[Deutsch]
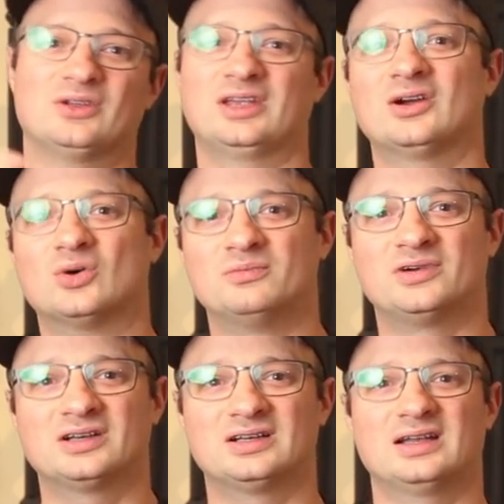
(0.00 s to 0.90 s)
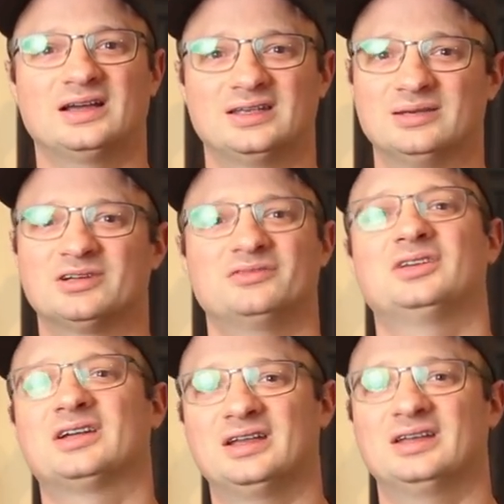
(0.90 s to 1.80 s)
Her-Umwandelei immer
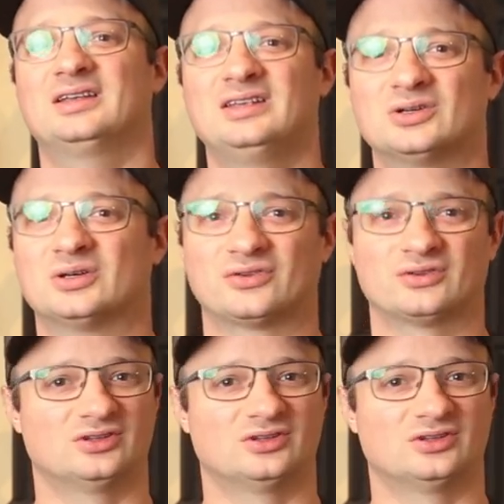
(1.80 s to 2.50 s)
wieder Energie kostet.